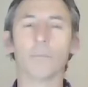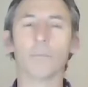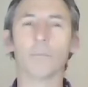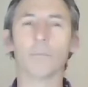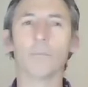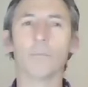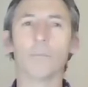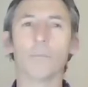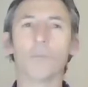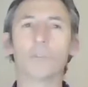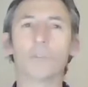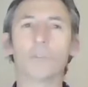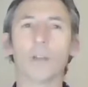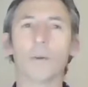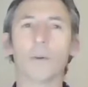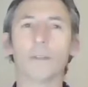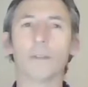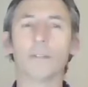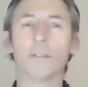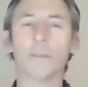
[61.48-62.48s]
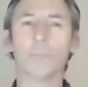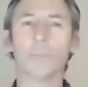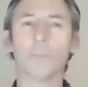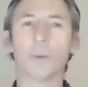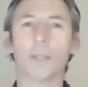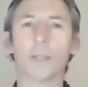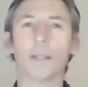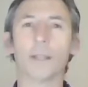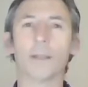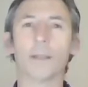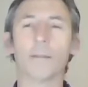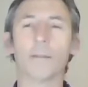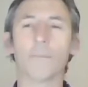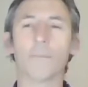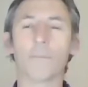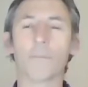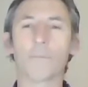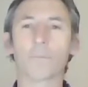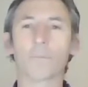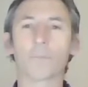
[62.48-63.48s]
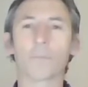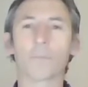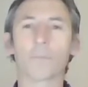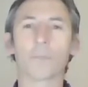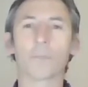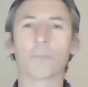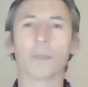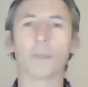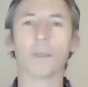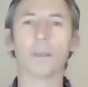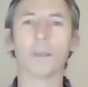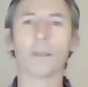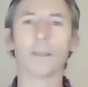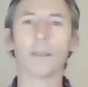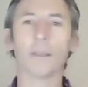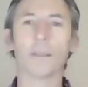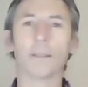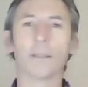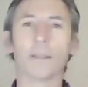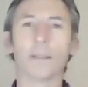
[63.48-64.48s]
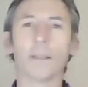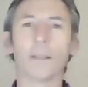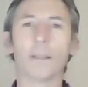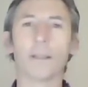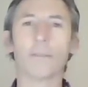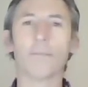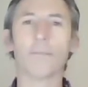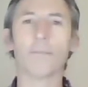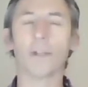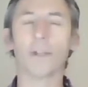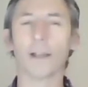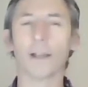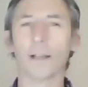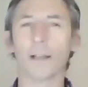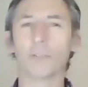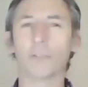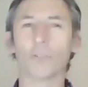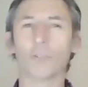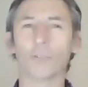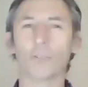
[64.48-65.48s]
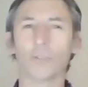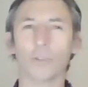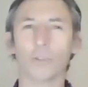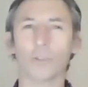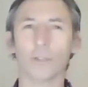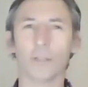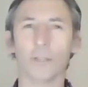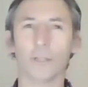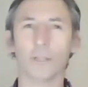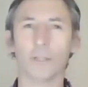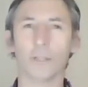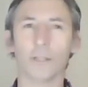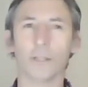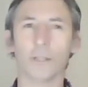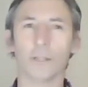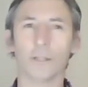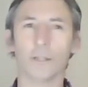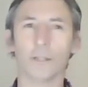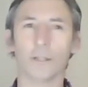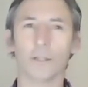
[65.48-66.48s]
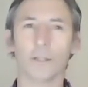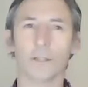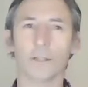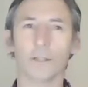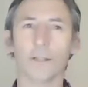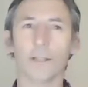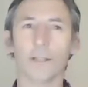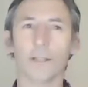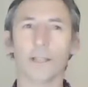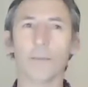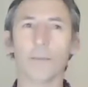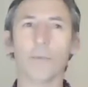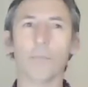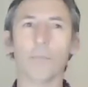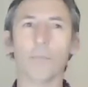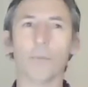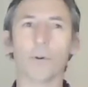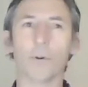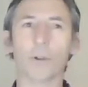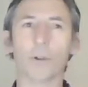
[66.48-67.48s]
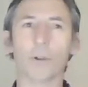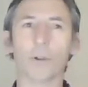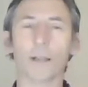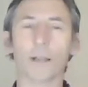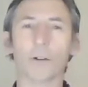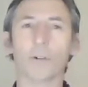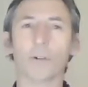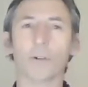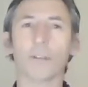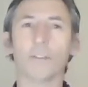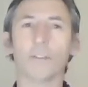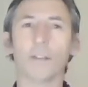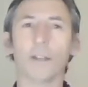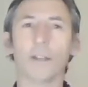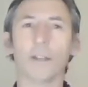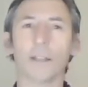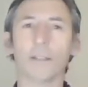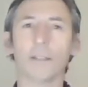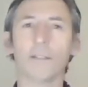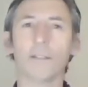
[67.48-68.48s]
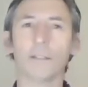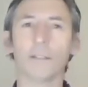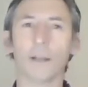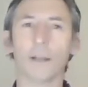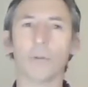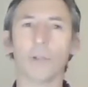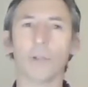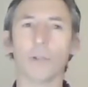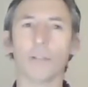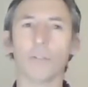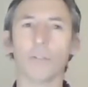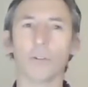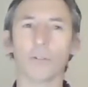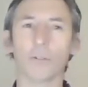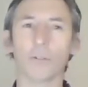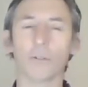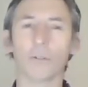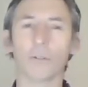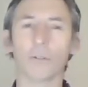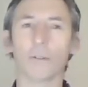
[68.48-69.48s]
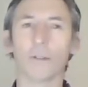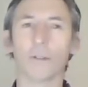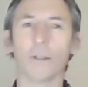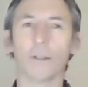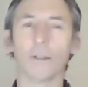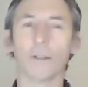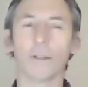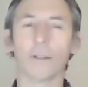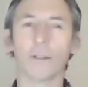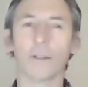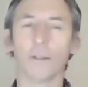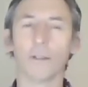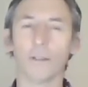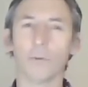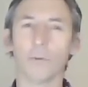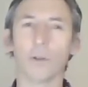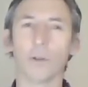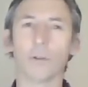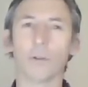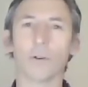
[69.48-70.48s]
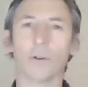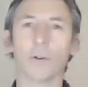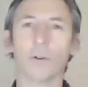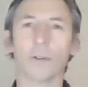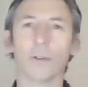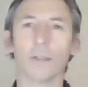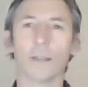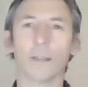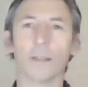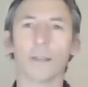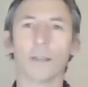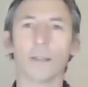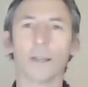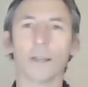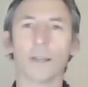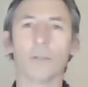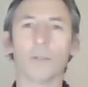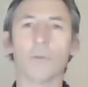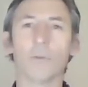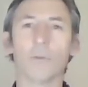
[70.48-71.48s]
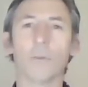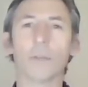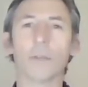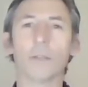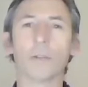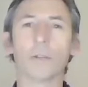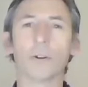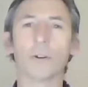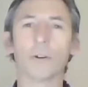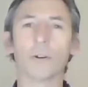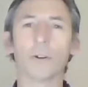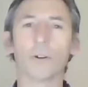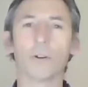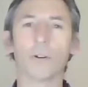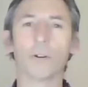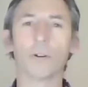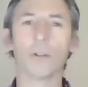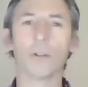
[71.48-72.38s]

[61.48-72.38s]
muchas veces pueden eh, tener fracasos en el tambo por errores en la instauración y bueno, eh, en un momento